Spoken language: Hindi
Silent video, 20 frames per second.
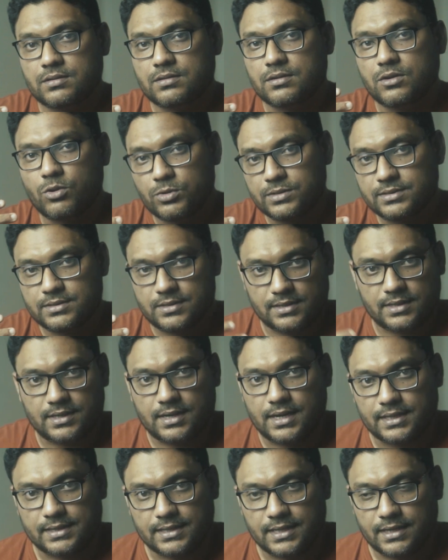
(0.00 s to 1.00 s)
क्लोज
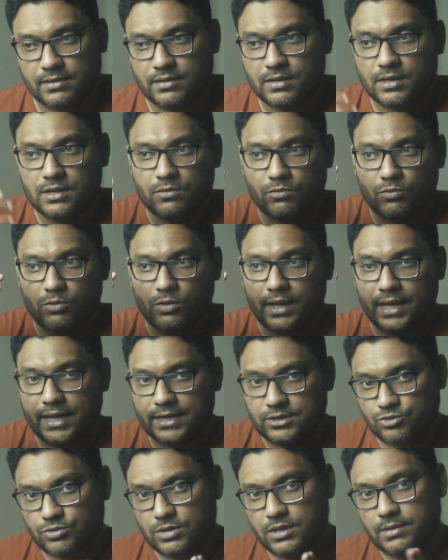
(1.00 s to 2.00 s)
नज़र आता है वो
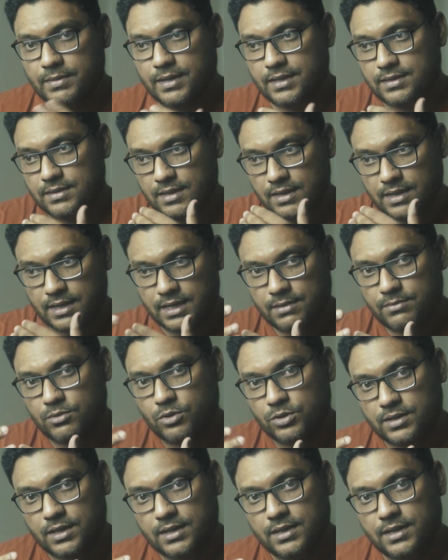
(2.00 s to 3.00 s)
एक्चुअल में इतना करीब
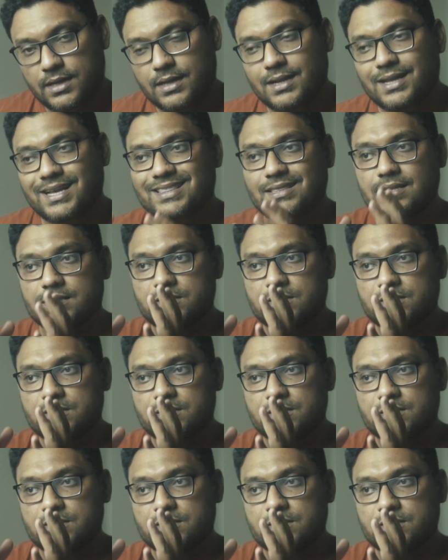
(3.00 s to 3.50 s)
होता नहीं है लेकिन